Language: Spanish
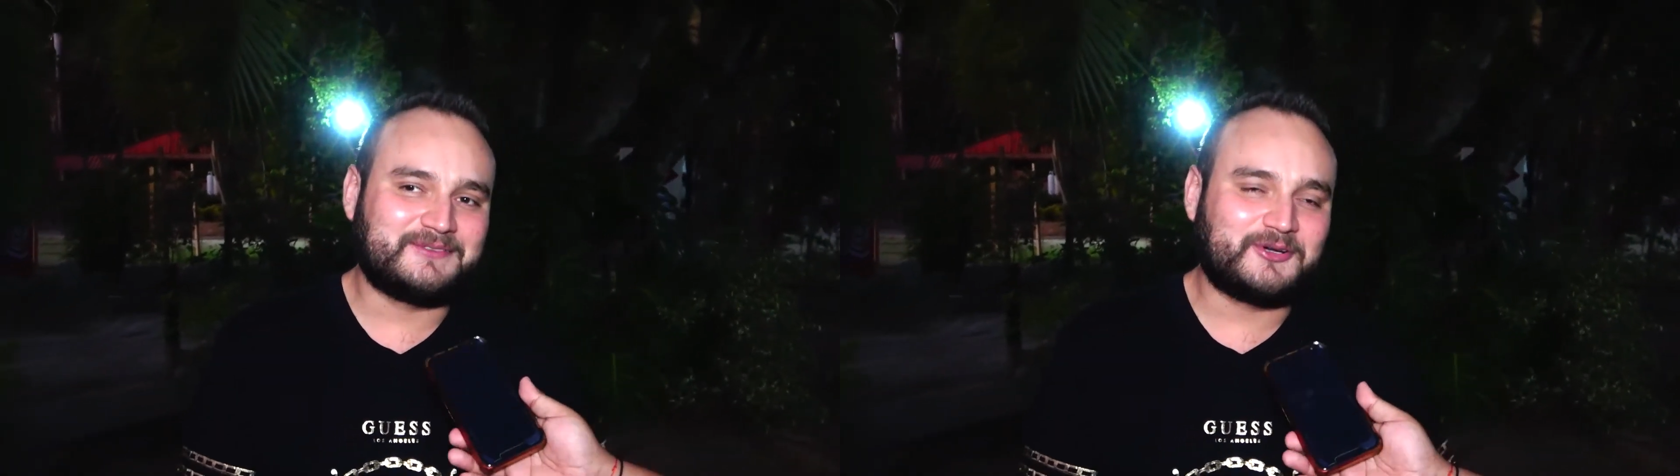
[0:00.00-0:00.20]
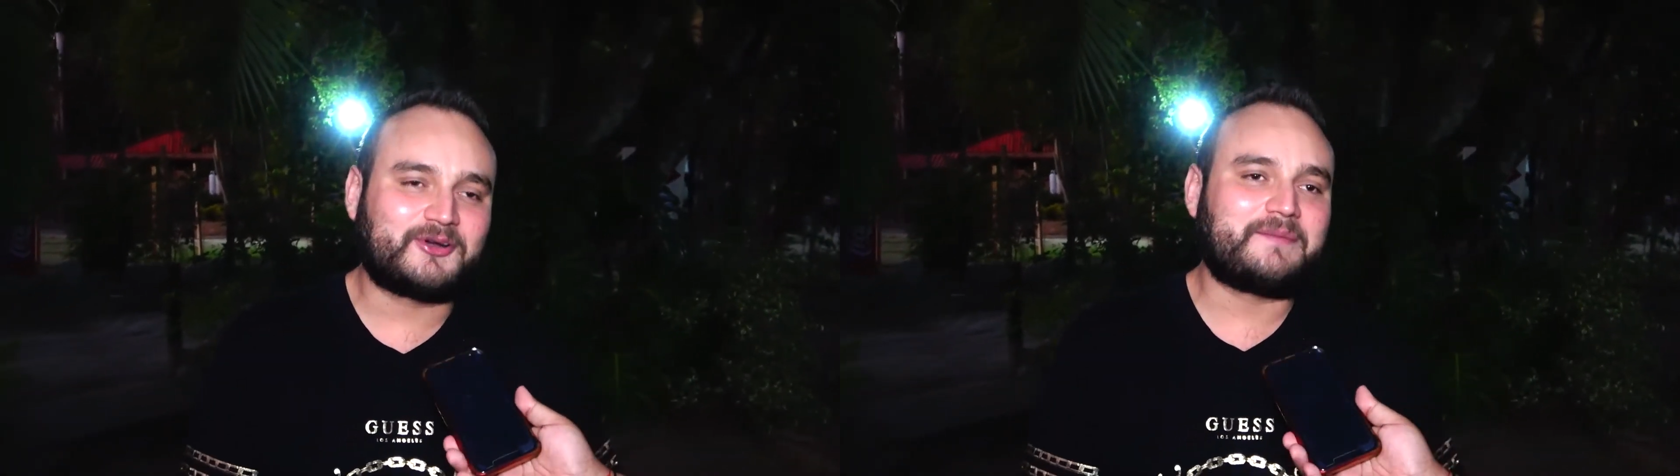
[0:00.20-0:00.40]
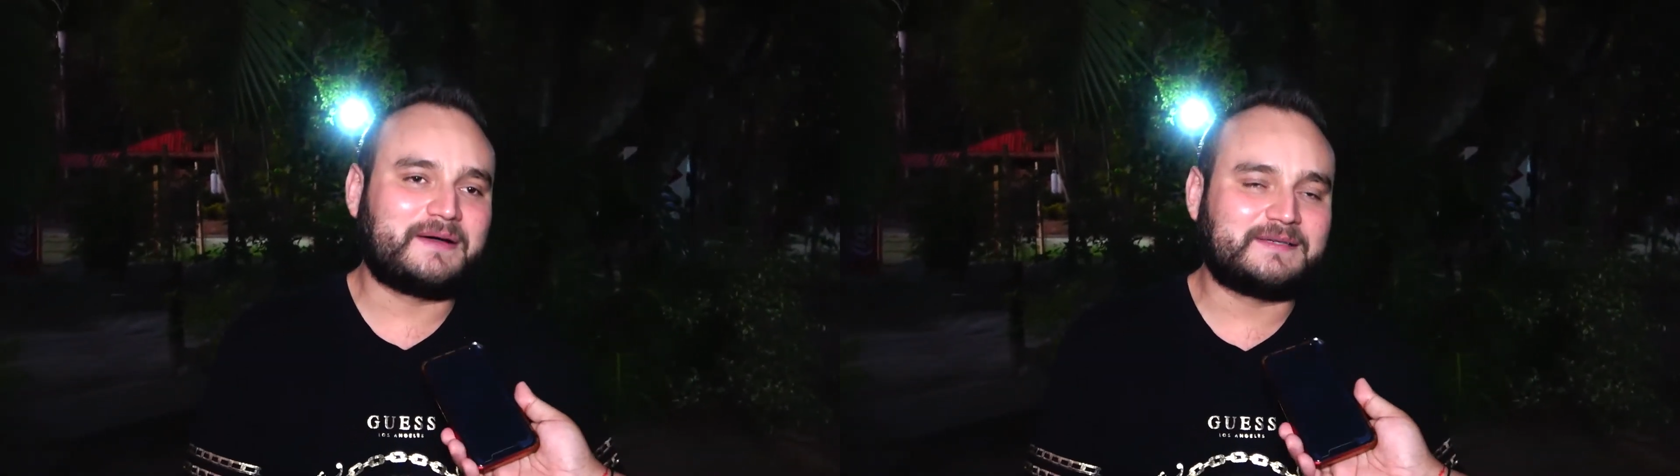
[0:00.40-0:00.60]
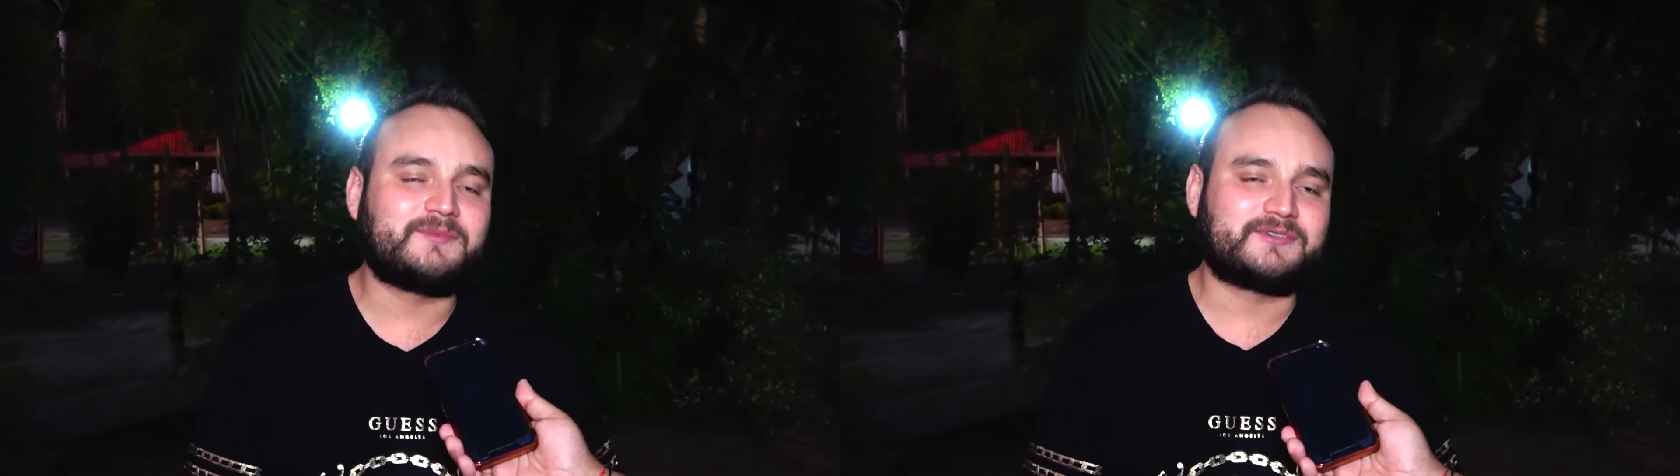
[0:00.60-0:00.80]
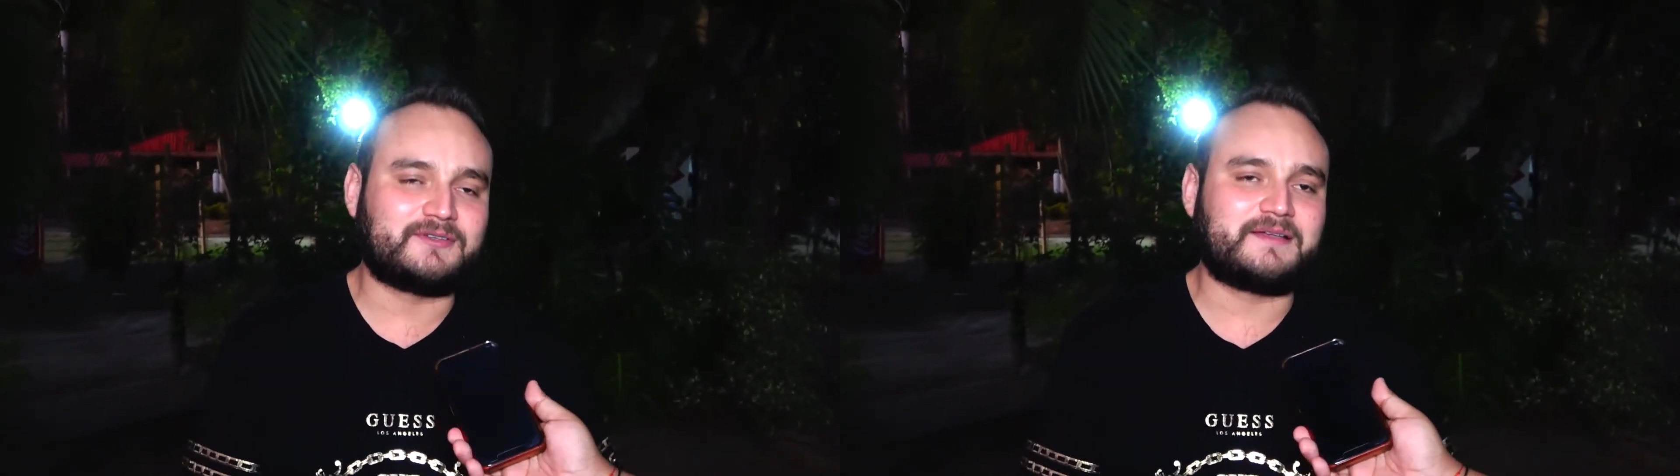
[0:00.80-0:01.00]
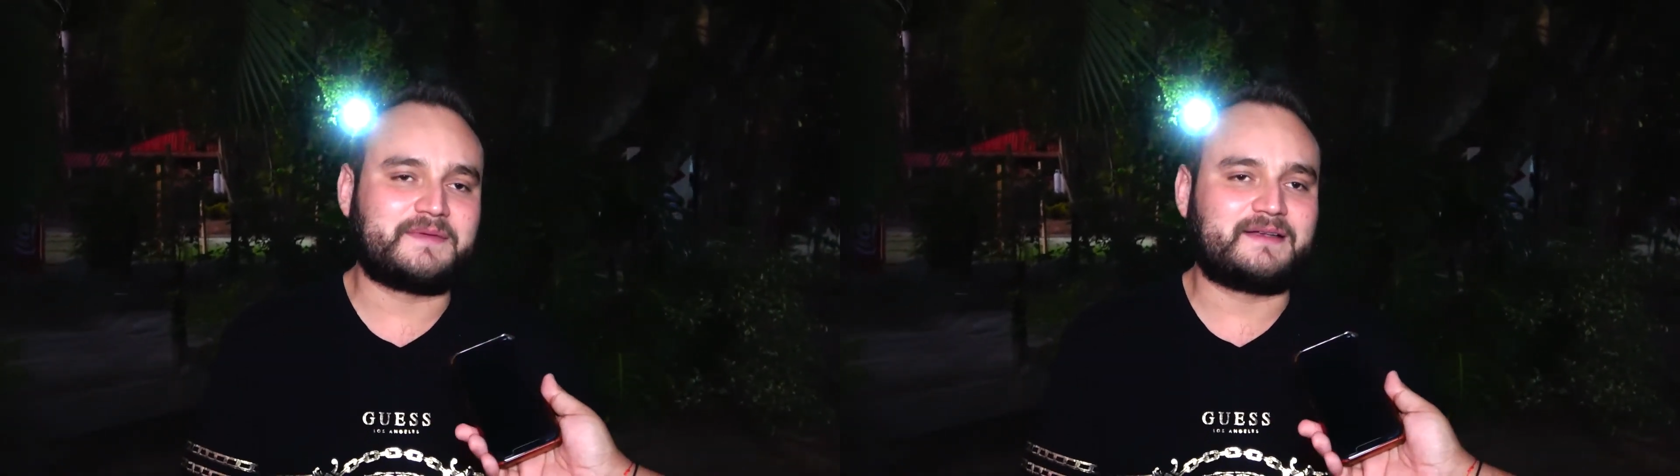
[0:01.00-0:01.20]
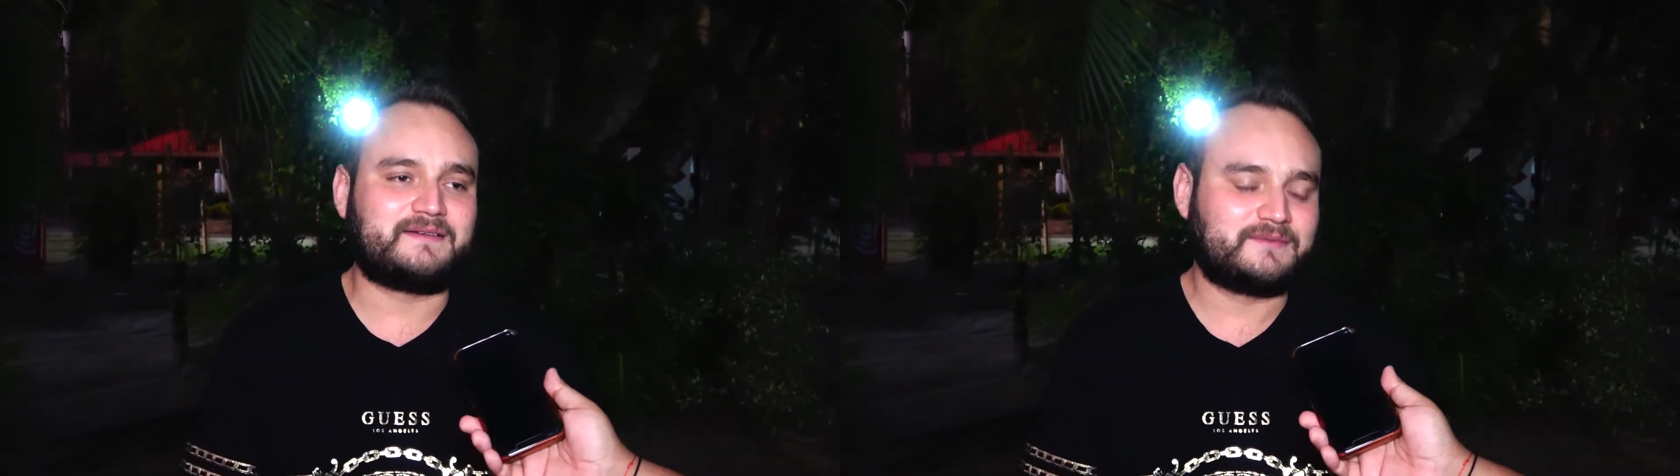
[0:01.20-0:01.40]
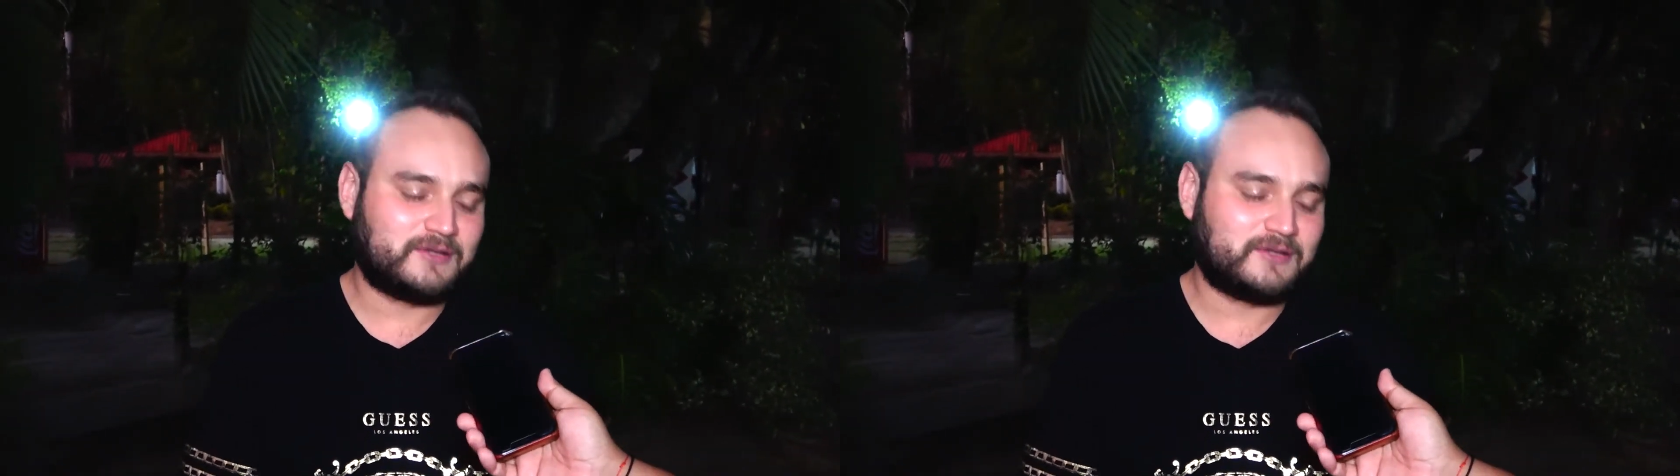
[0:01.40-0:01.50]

yo creo que más emoción también.